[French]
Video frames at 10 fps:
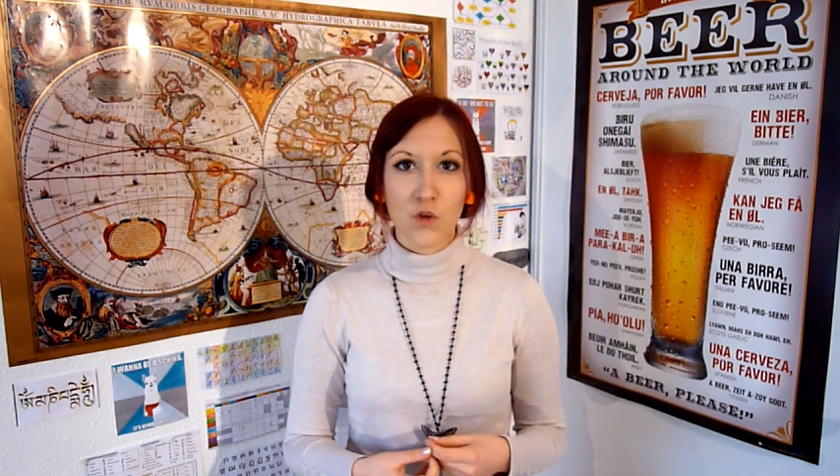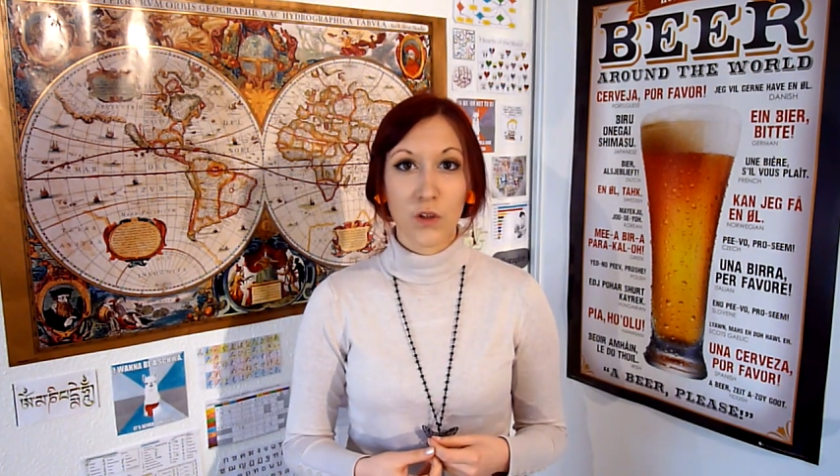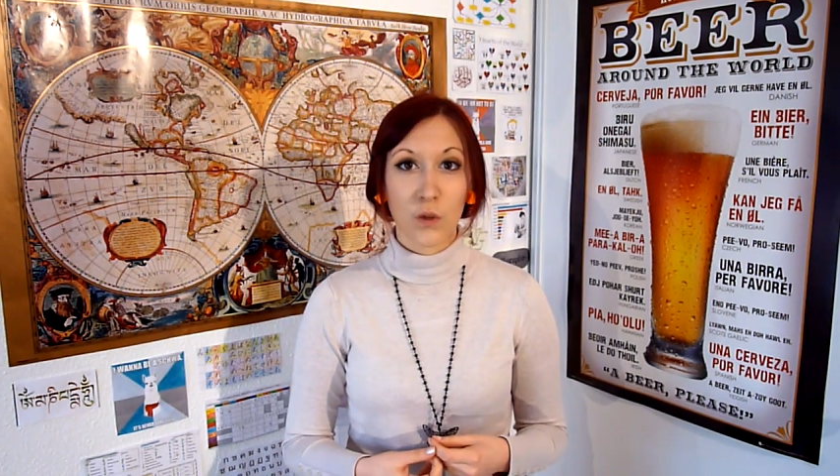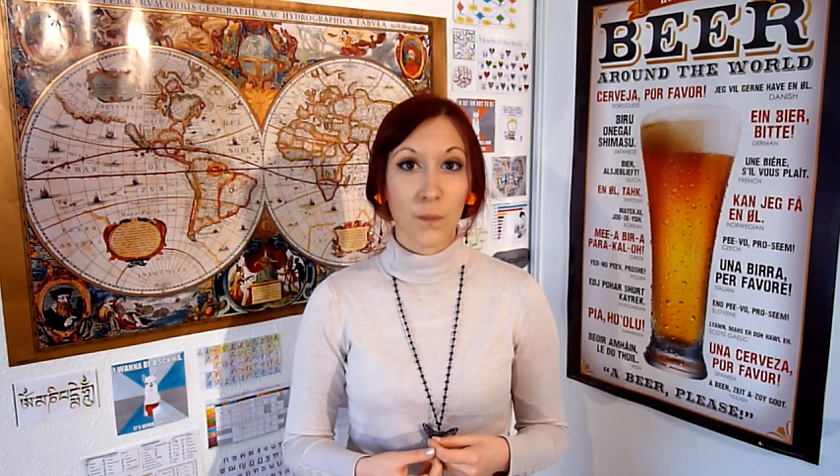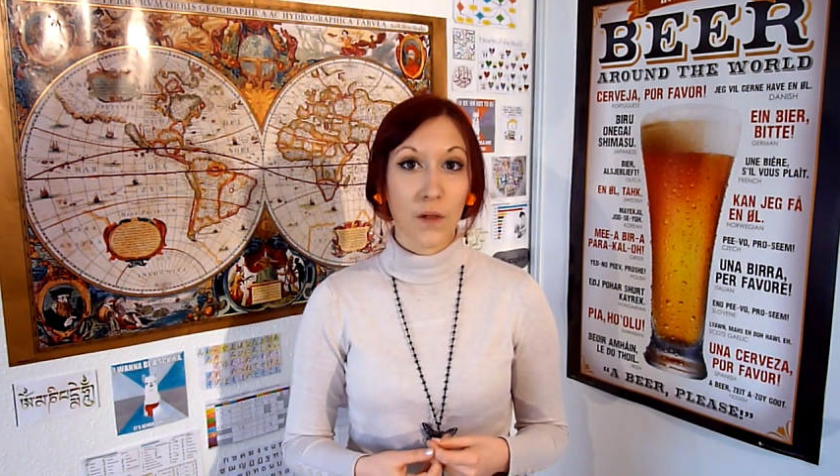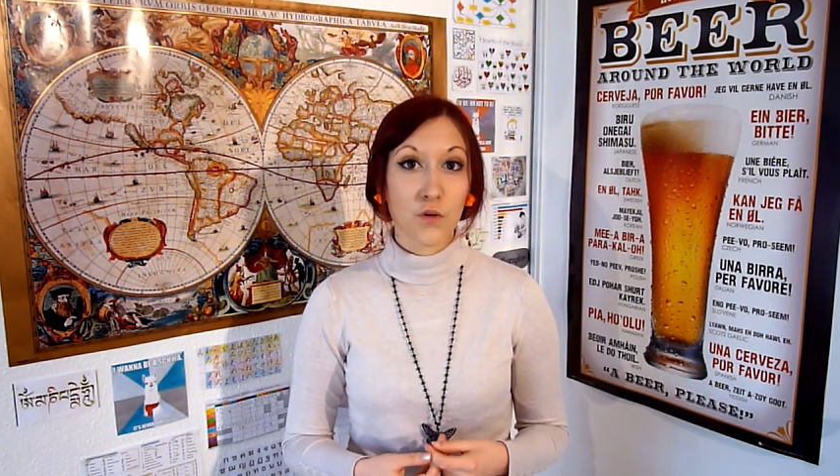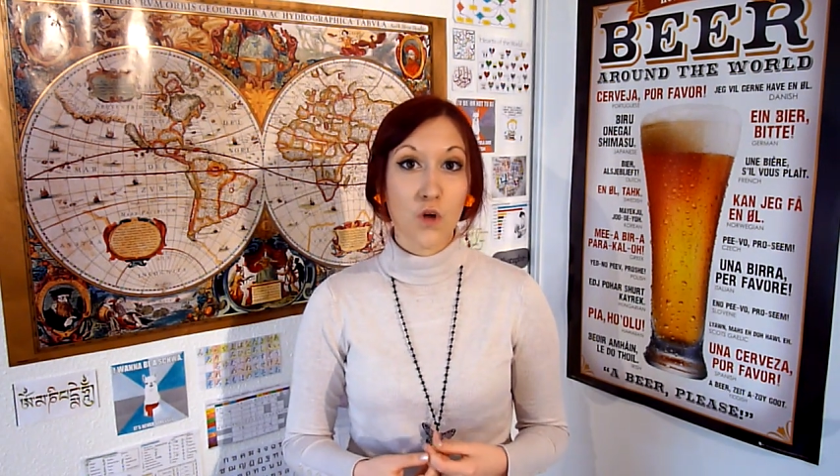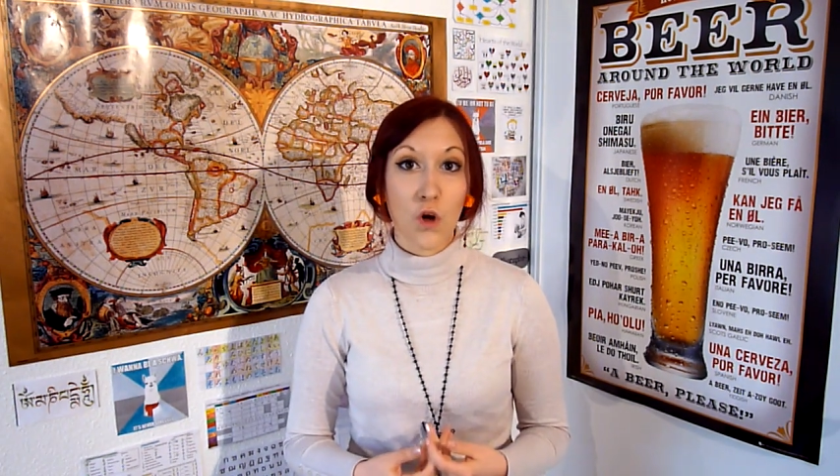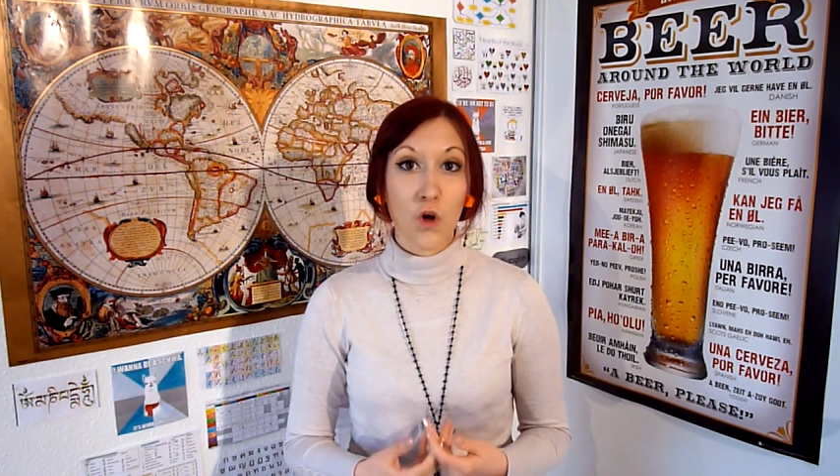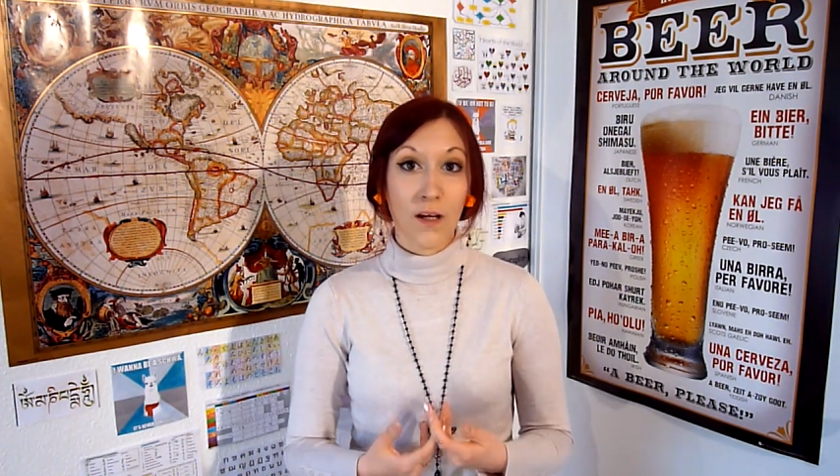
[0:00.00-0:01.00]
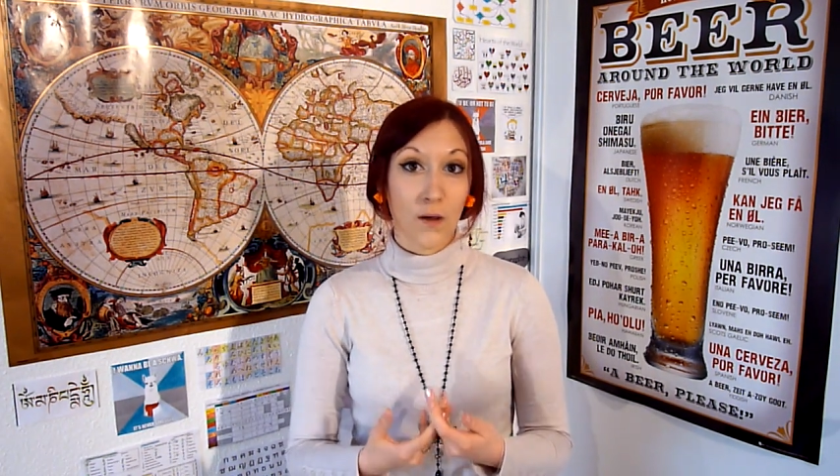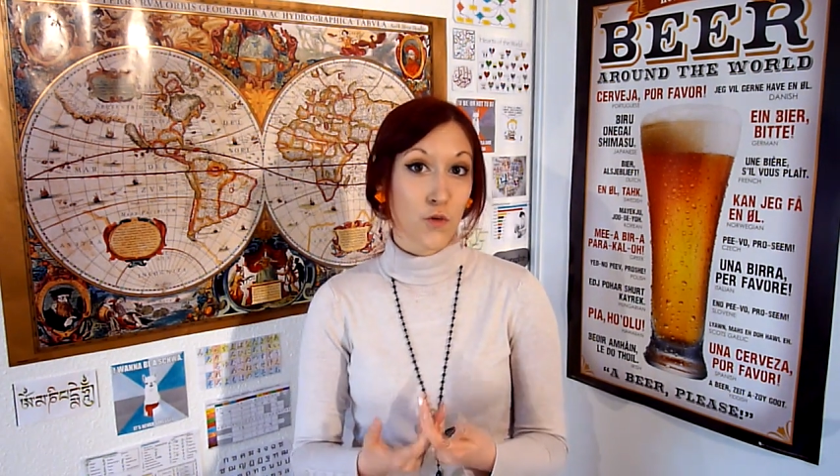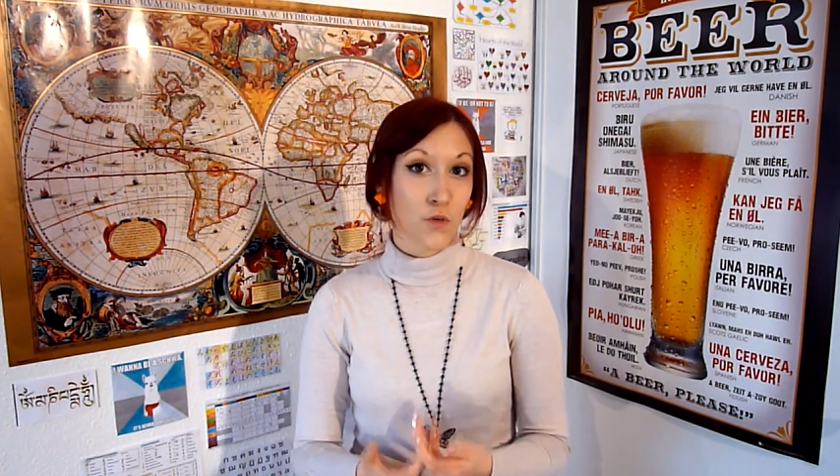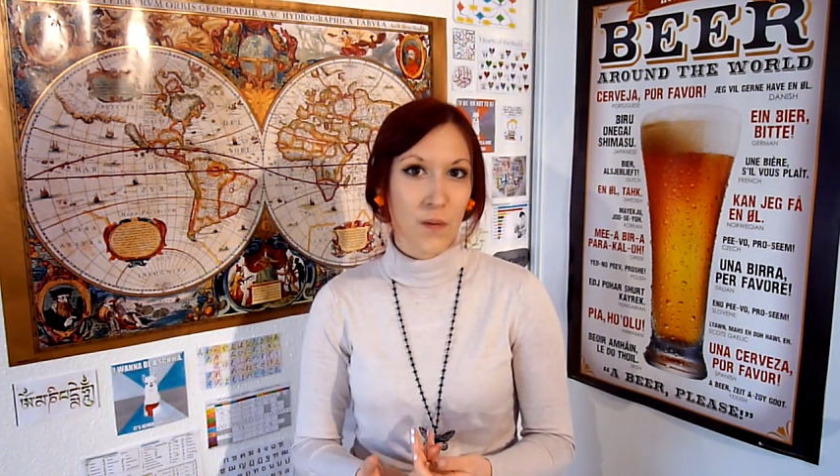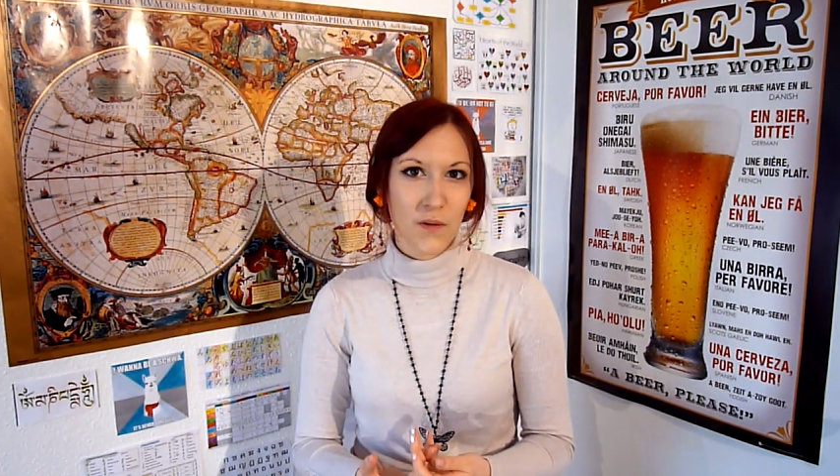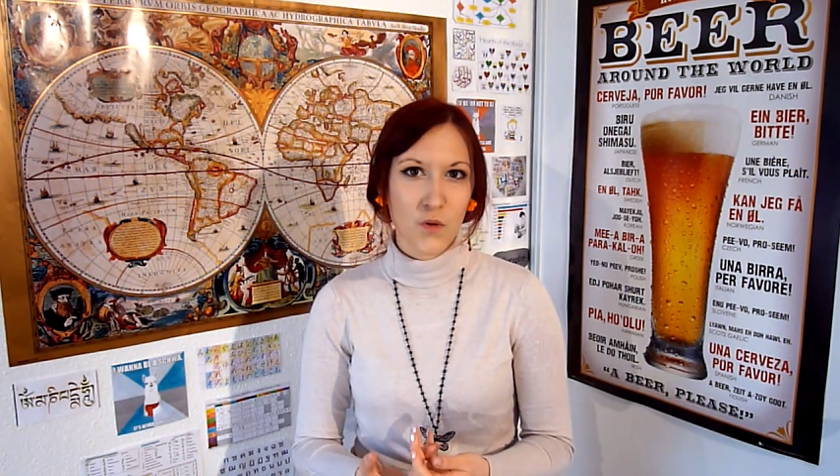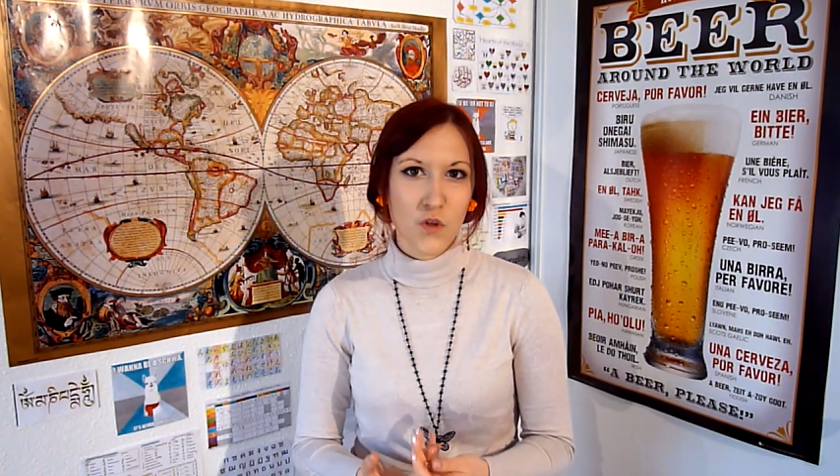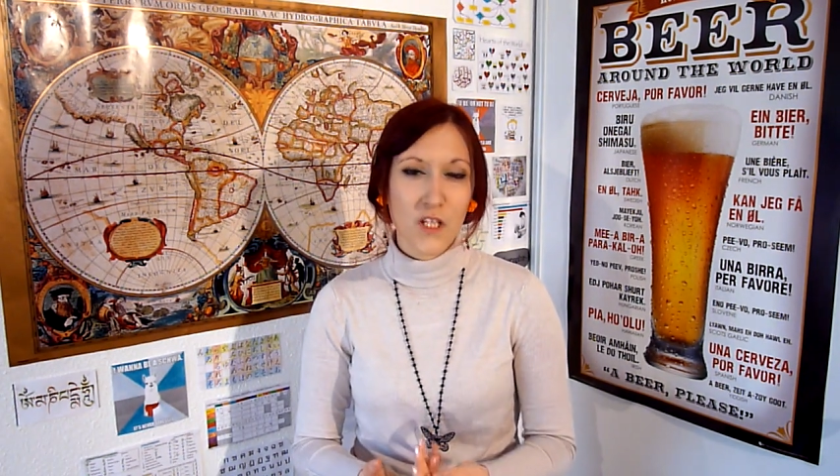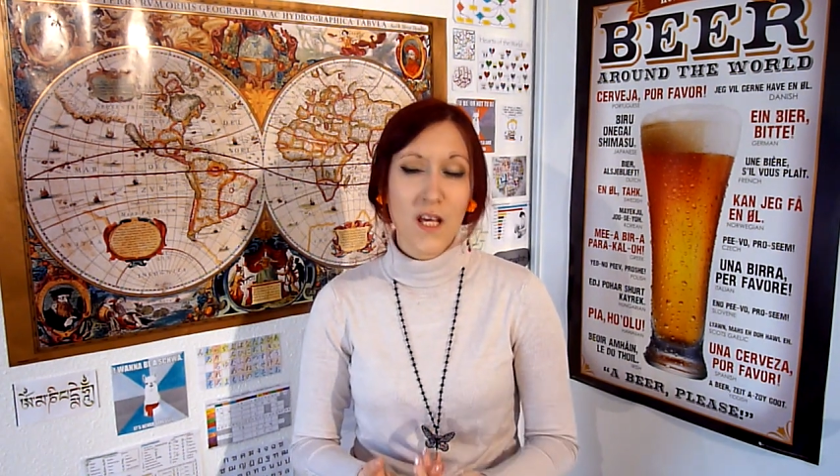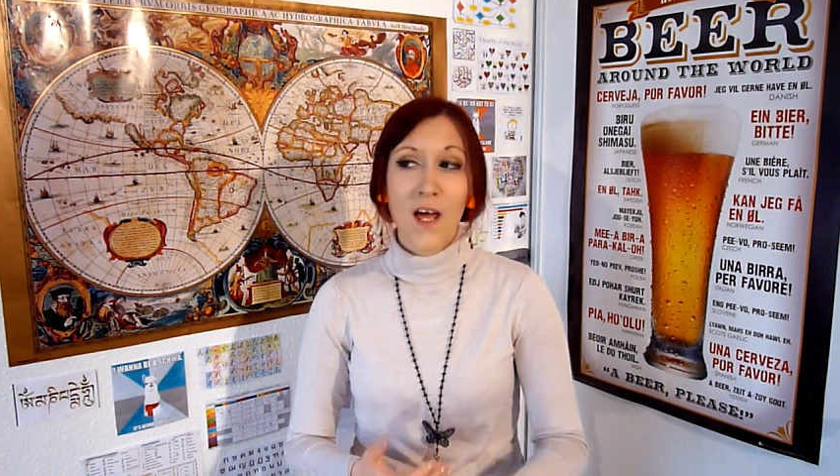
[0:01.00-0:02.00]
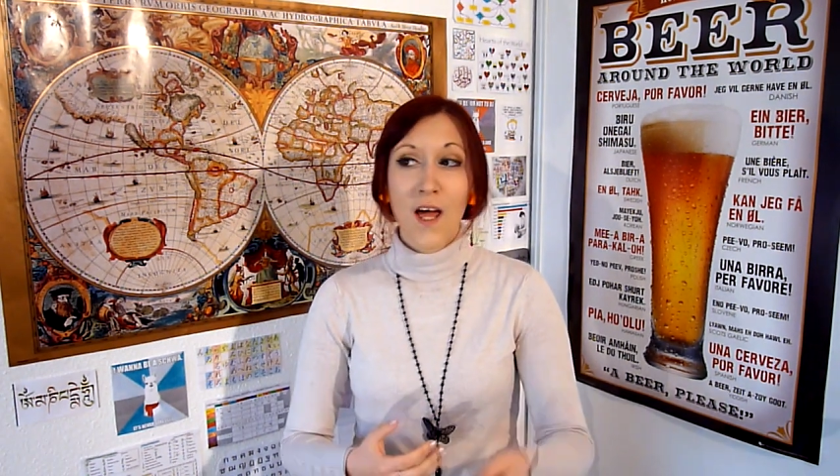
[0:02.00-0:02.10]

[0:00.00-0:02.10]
gens qui ont perdu leur langue à cause de pathologie,